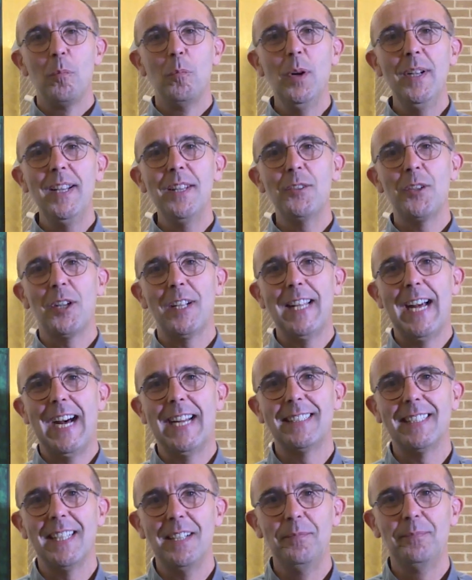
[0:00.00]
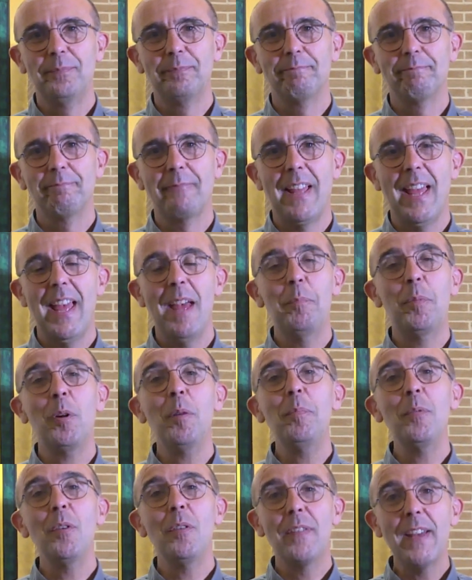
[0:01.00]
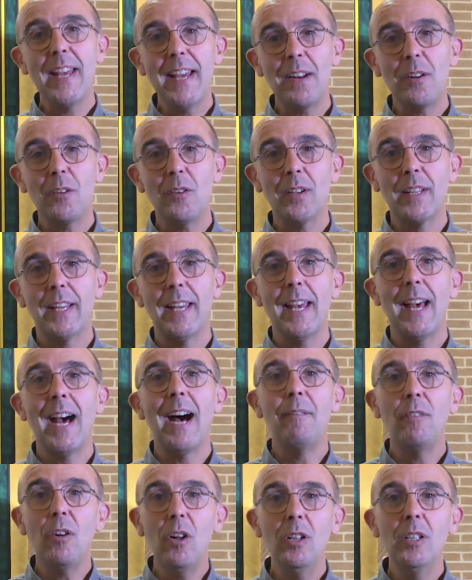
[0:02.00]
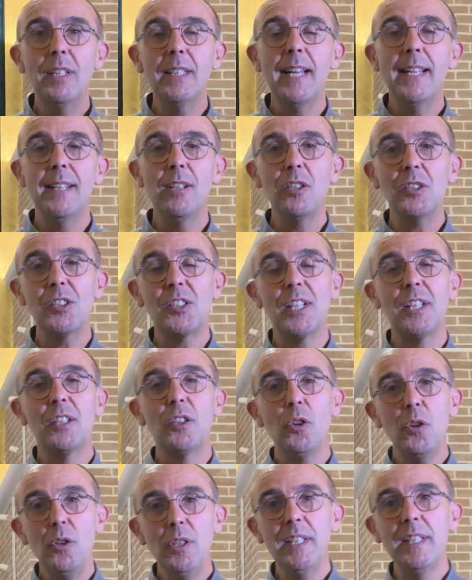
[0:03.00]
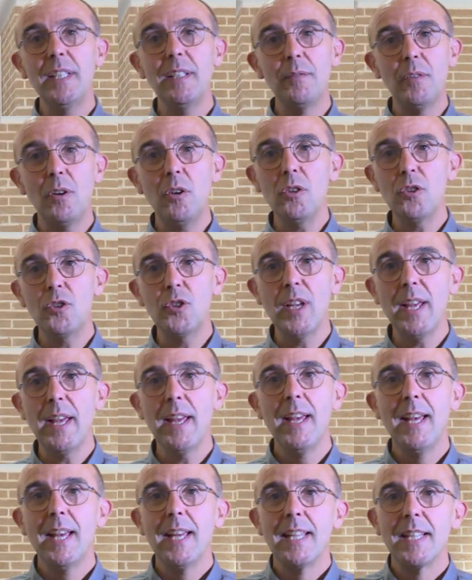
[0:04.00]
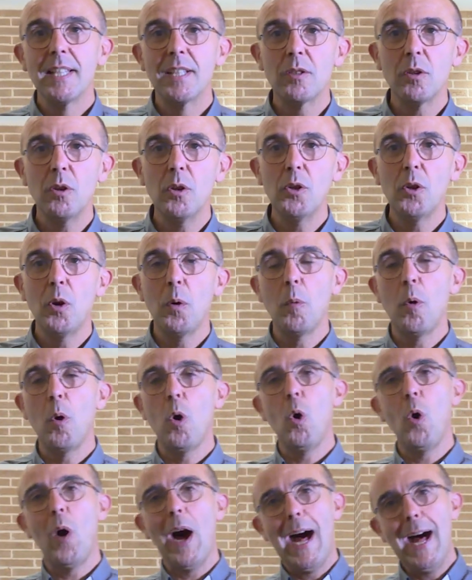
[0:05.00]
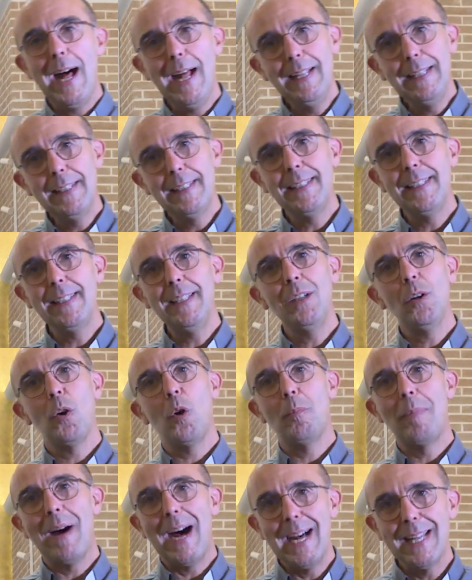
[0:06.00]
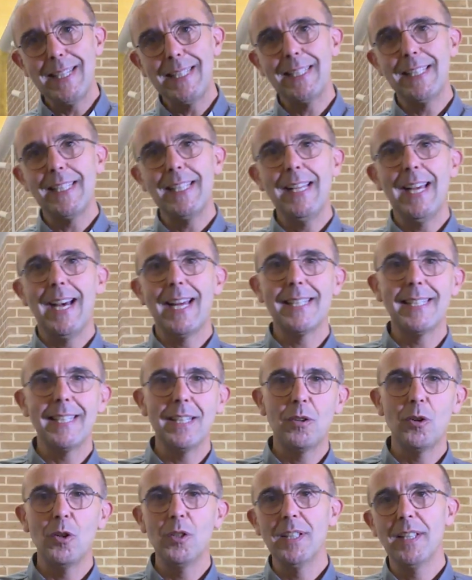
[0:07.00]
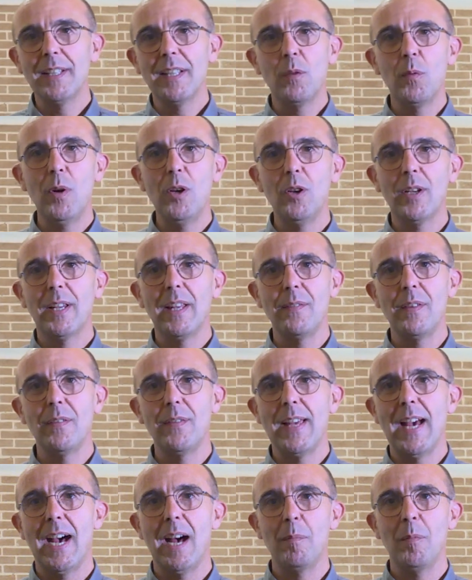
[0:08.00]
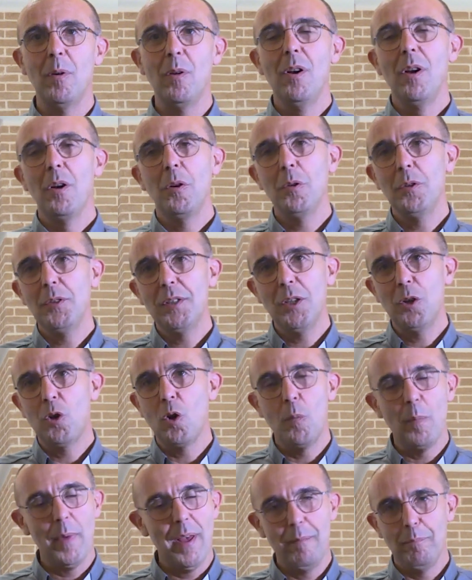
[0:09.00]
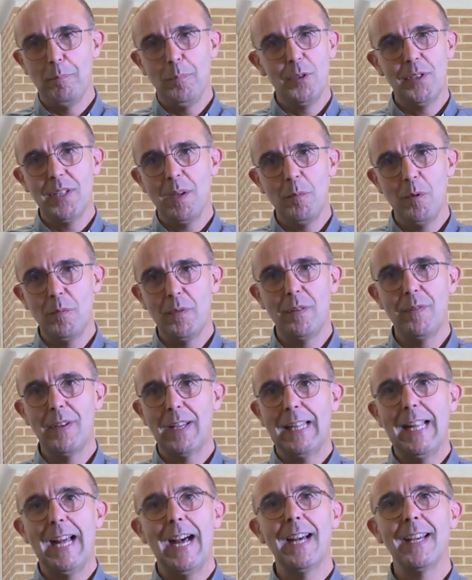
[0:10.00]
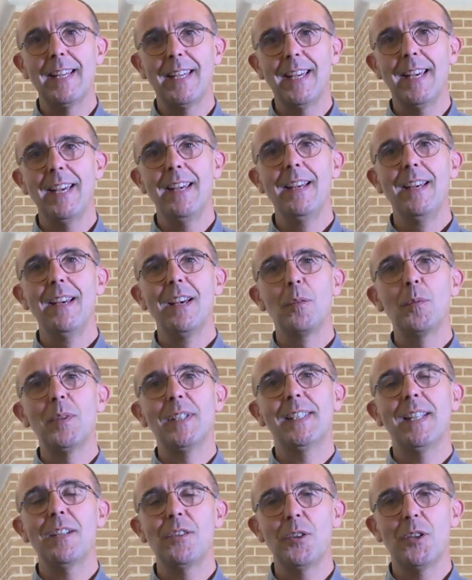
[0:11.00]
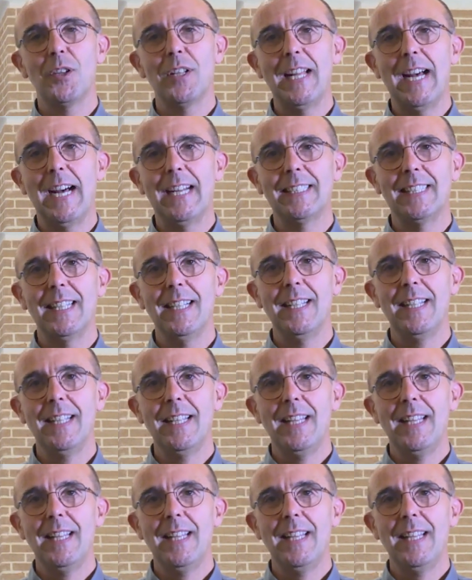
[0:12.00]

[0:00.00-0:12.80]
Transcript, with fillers: Buona giornata. È proprio vero che a volte i nostri toni di voce sono o alti o bassi a seconda di quello che viviamo, così come possiamo viverla anche questa giornata.